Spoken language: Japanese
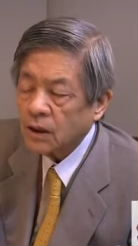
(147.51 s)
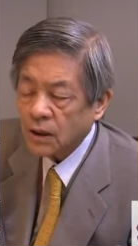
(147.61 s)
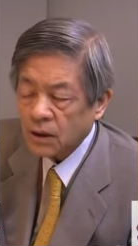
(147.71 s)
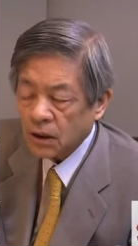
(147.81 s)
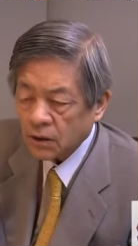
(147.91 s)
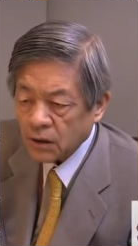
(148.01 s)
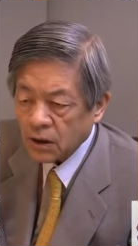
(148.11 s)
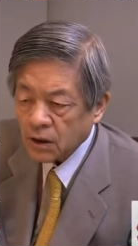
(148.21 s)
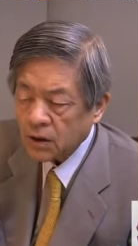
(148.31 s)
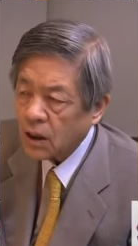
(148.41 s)
えー、なん
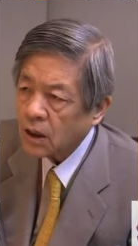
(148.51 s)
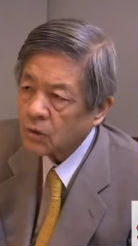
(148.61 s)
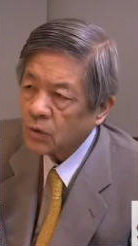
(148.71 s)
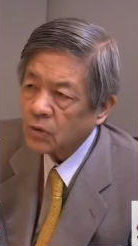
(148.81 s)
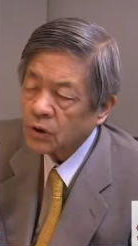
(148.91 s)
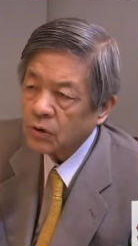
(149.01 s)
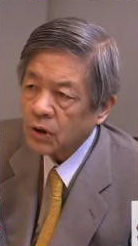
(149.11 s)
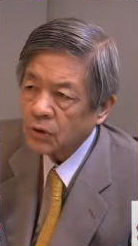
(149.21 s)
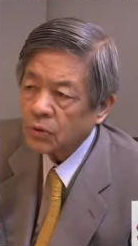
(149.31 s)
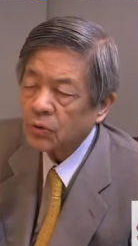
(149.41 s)
であの日
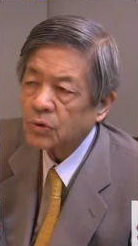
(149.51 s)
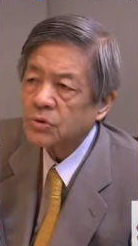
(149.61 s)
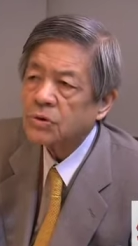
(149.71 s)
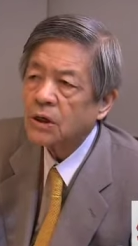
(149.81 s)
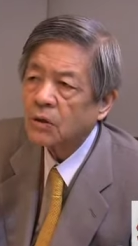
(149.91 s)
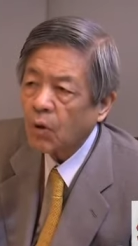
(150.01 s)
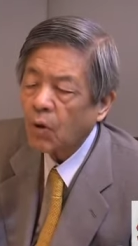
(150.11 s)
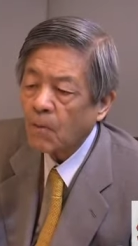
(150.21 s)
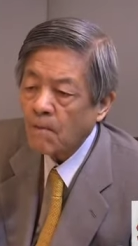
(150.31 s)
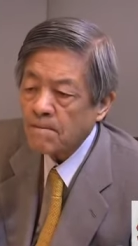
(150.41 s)
本が独立して以
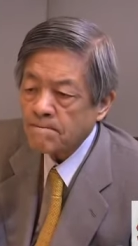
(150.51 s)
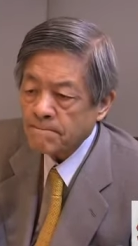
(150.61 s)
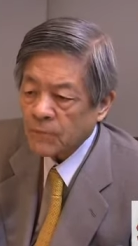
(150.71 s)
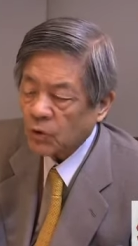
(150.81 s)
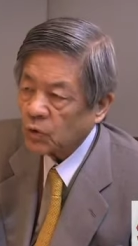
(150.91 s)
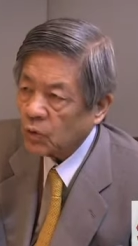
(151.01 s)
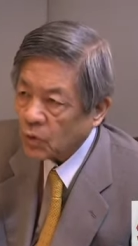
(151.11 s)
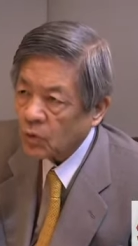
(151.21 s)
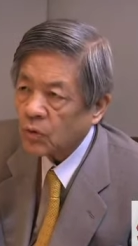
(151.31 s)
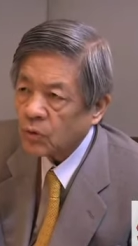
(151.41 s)
後こ
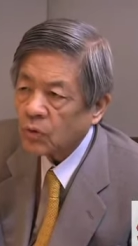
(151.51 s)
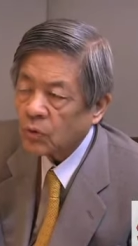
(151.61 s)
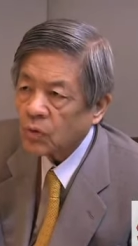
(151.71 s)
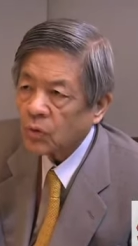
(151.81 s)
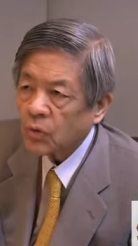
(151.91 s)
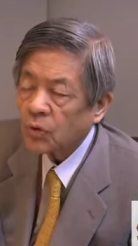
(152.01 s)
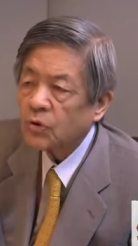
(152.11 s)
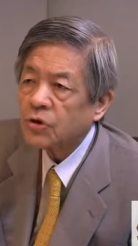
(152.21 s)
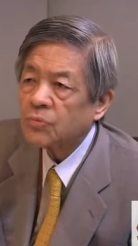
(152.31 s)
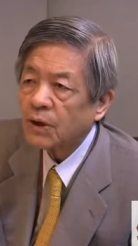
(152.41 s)
の今
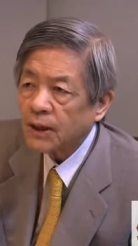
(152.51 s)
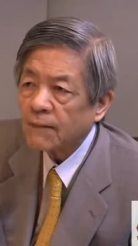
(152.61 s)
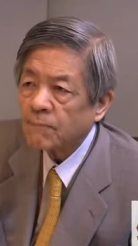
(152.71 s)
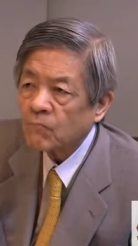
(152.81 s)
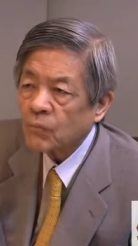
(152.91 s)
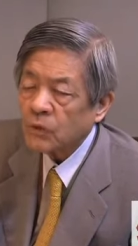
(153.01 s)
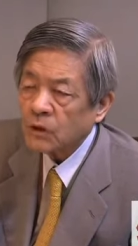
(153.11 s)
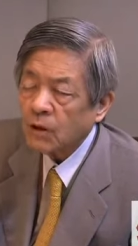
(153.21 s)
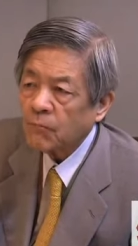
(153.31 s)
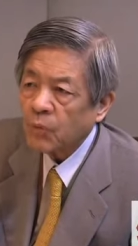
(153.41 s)
日まで
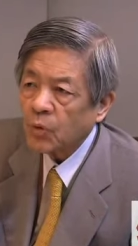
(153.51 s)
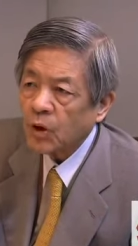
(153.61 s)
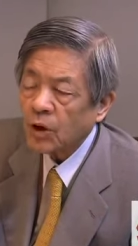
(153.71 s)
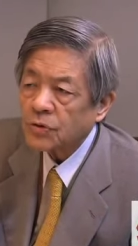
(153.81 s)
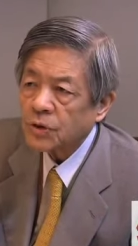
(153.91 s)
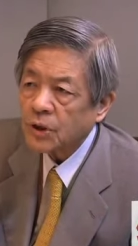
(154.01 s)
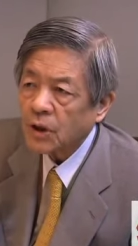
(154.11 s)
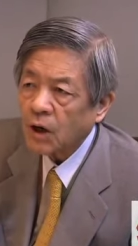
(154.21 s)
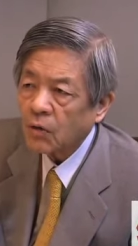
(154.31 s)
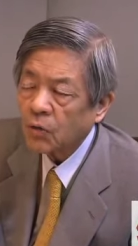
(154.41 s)
憲法改正
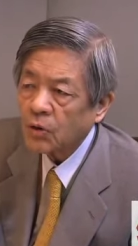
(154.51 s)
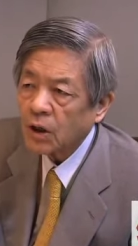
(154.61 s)
が行